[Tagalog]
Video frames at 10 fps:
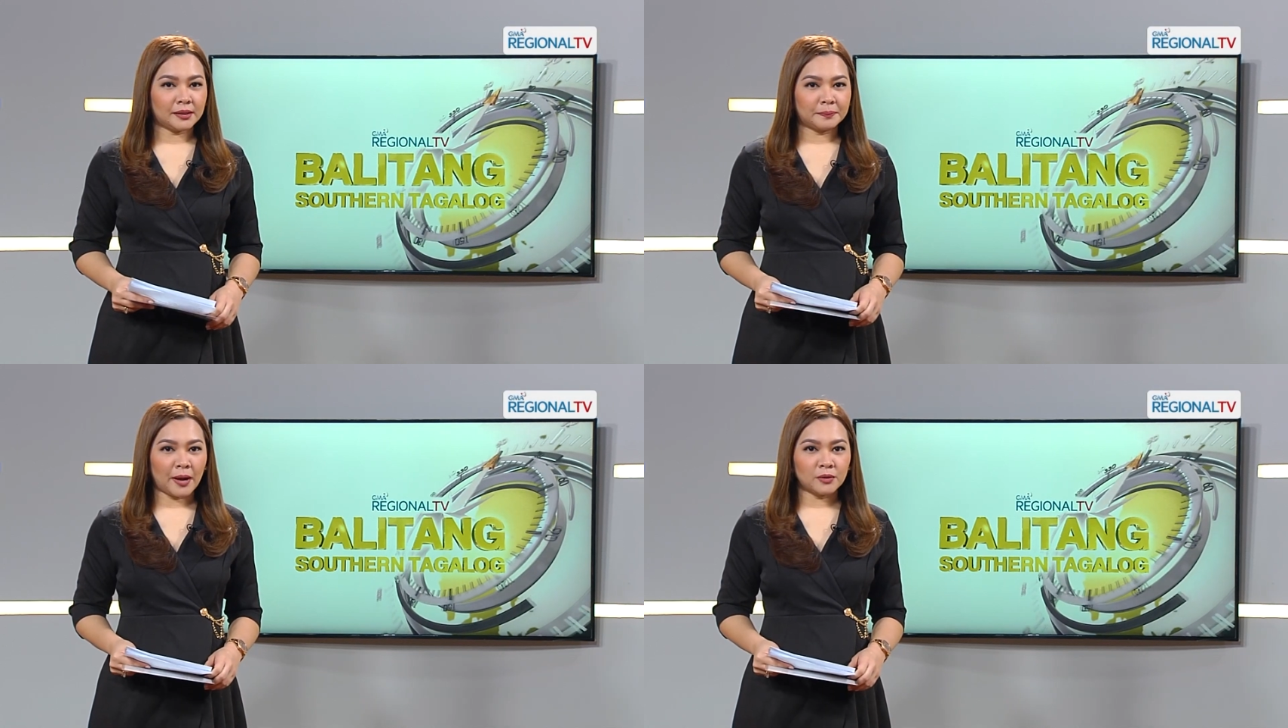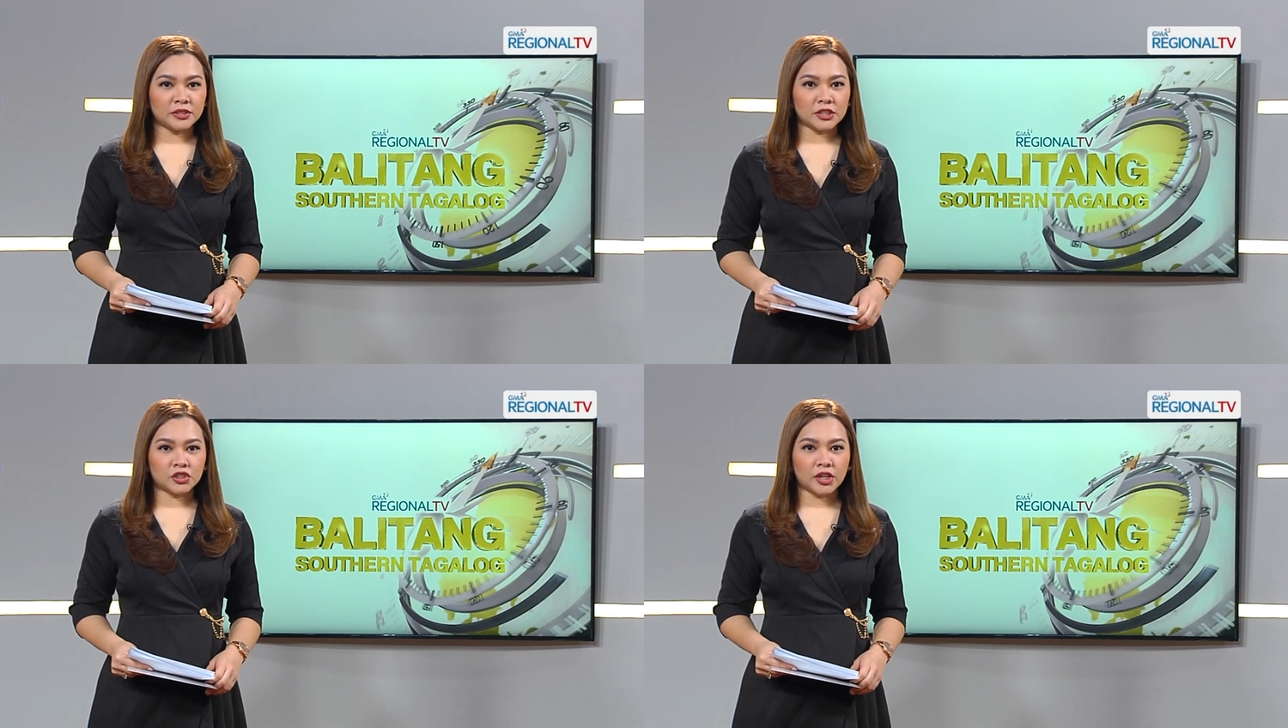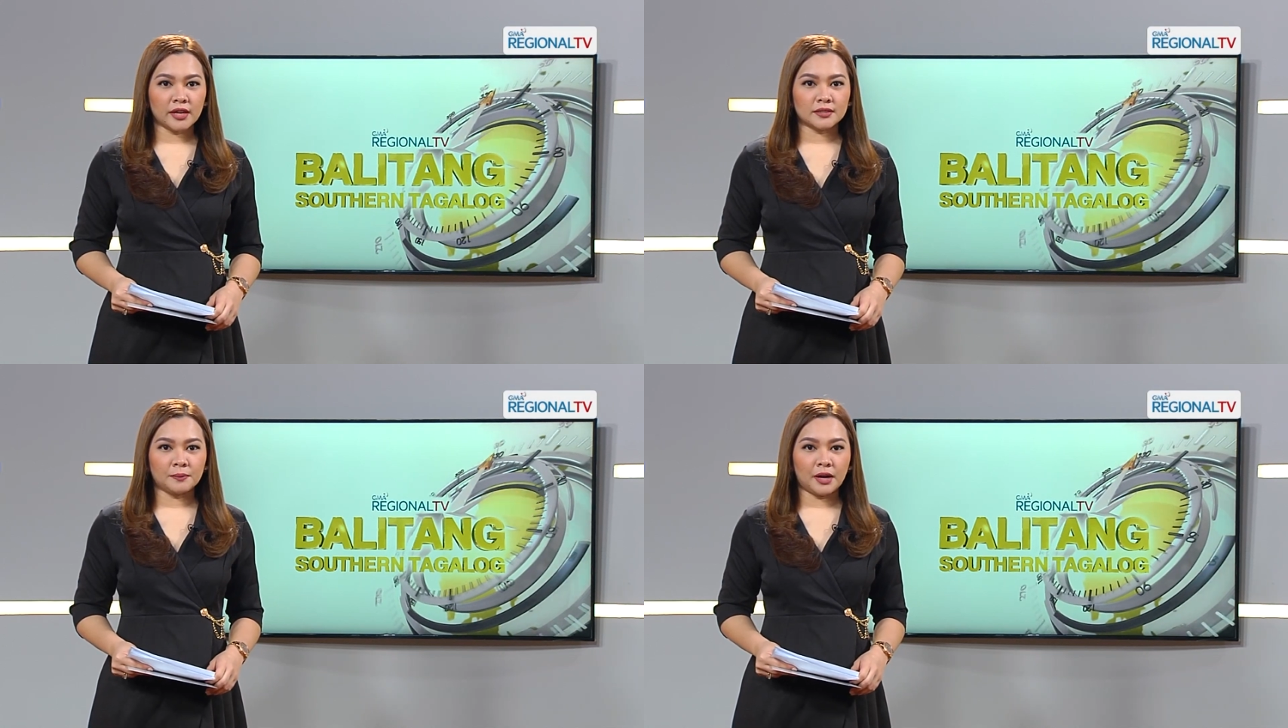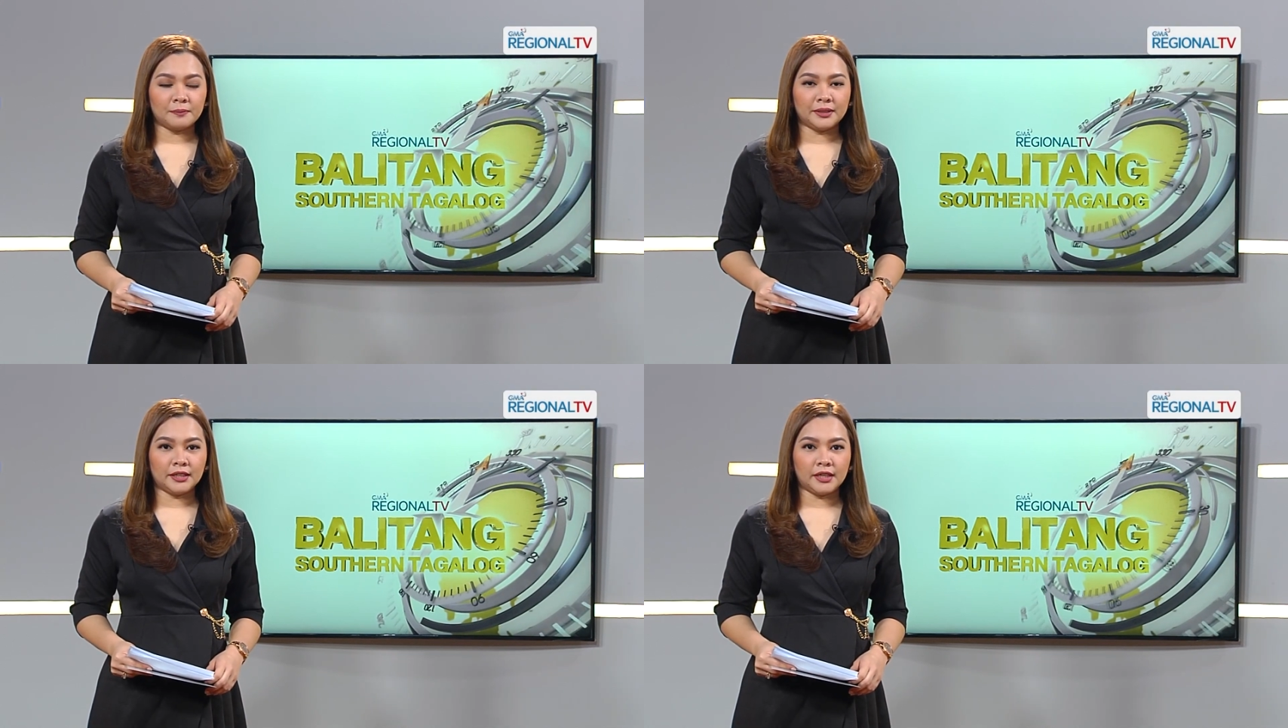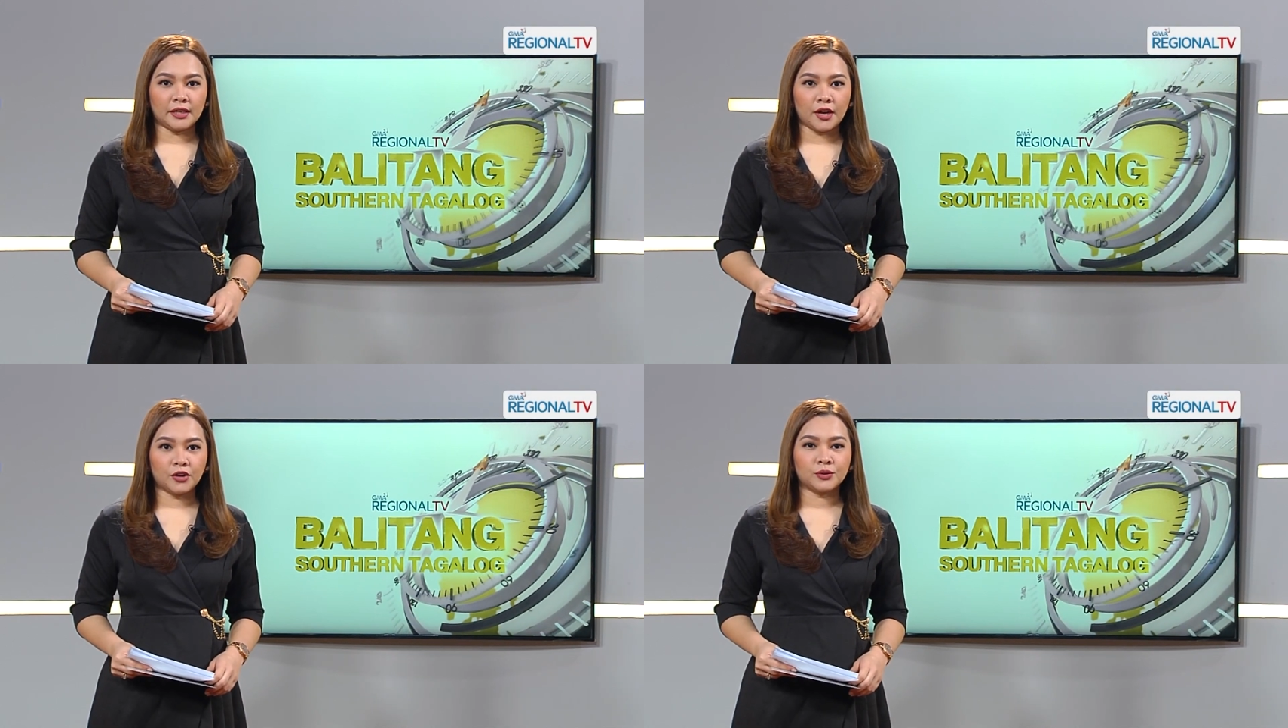ng bouncing check sa mga
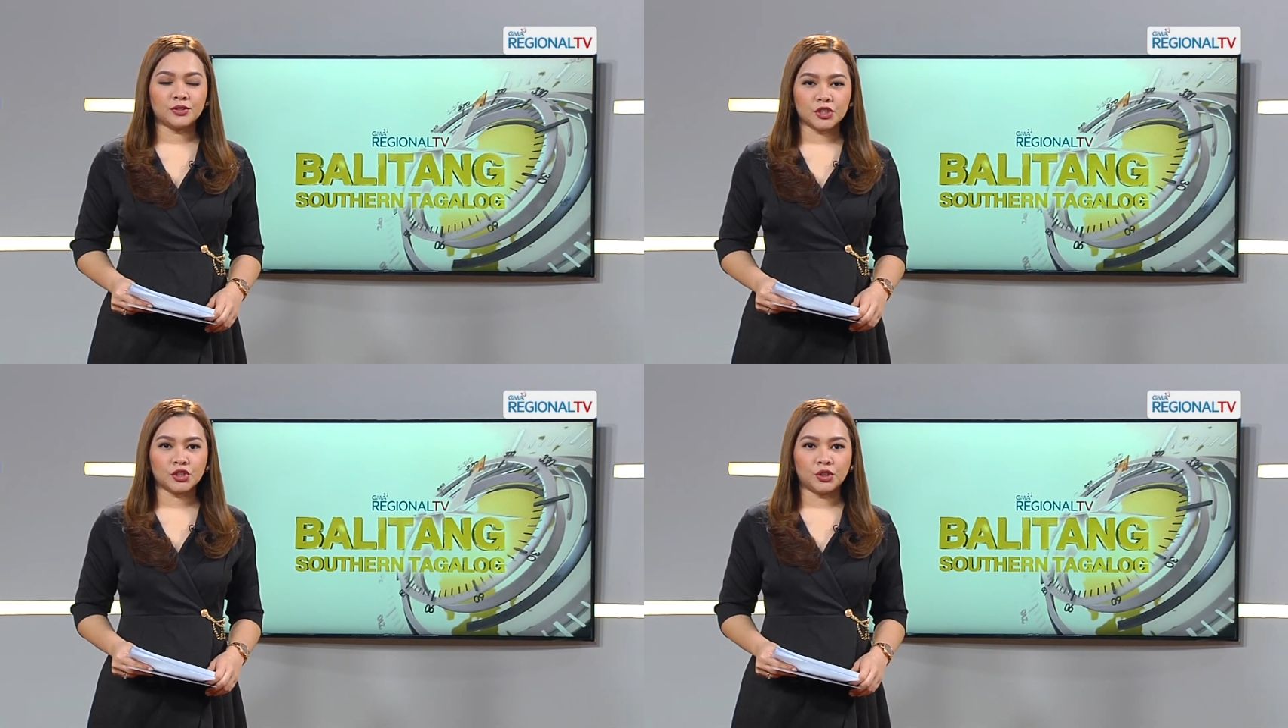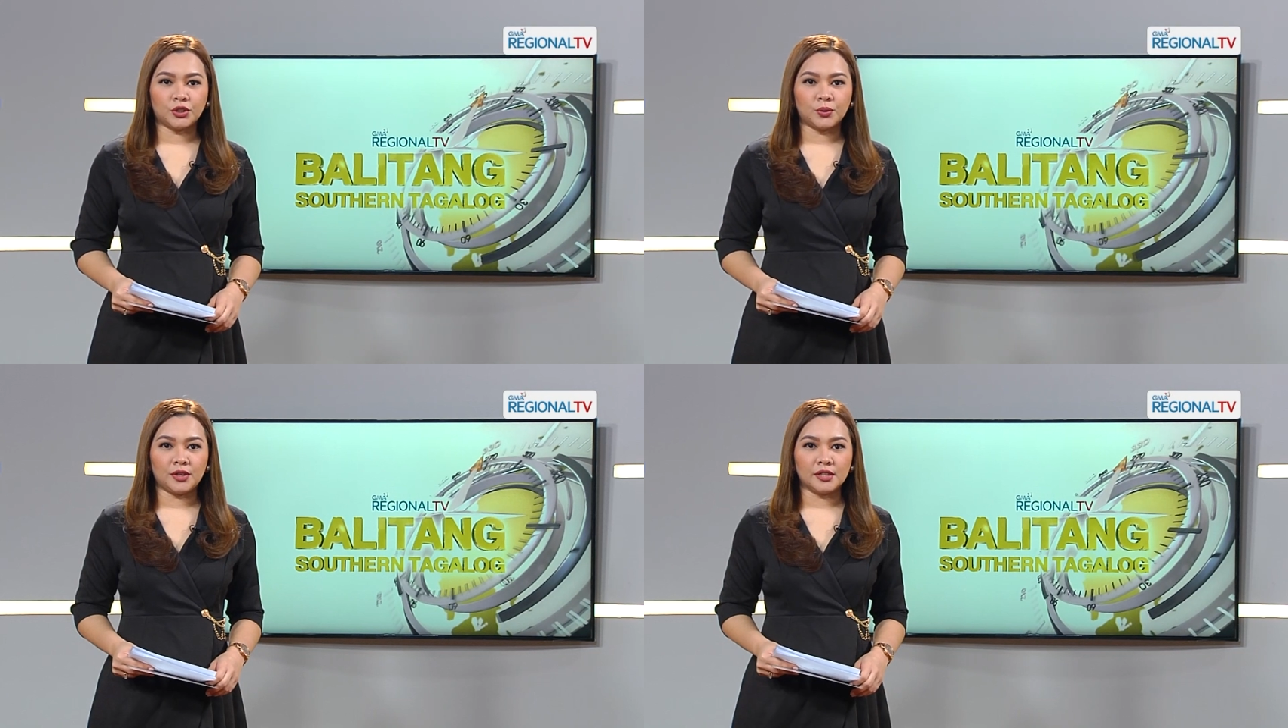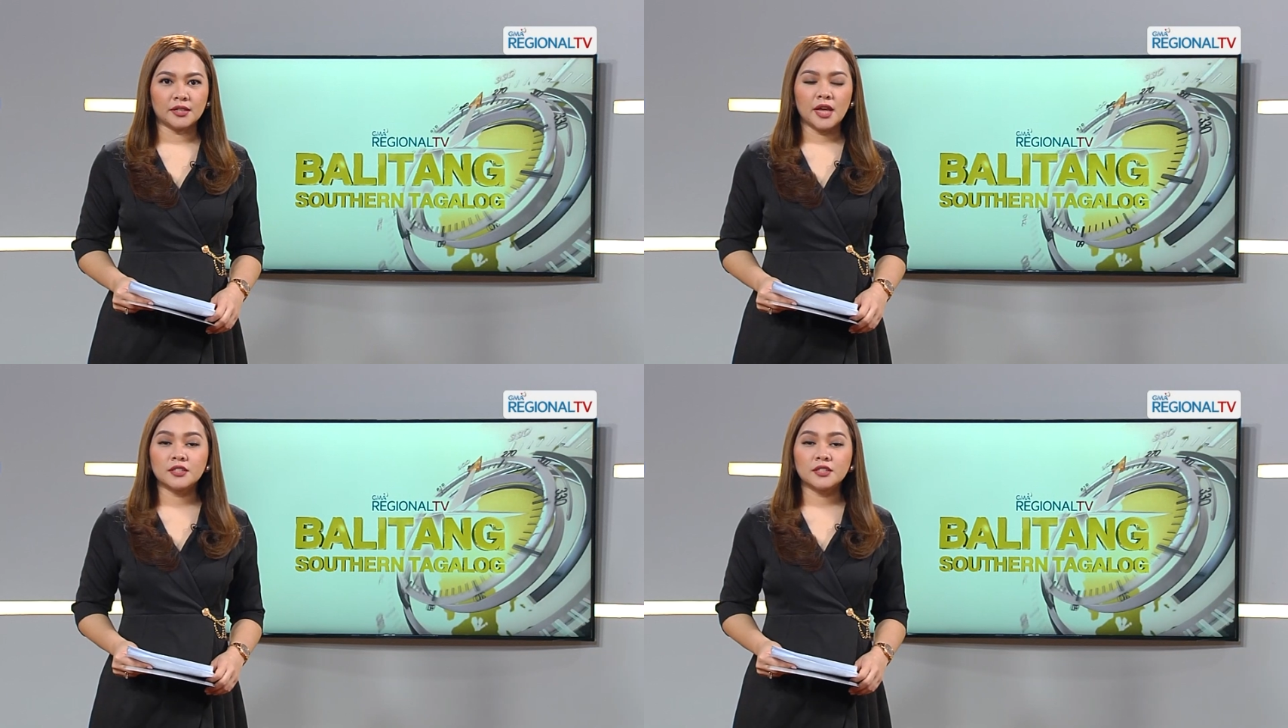biniling air conditioning unit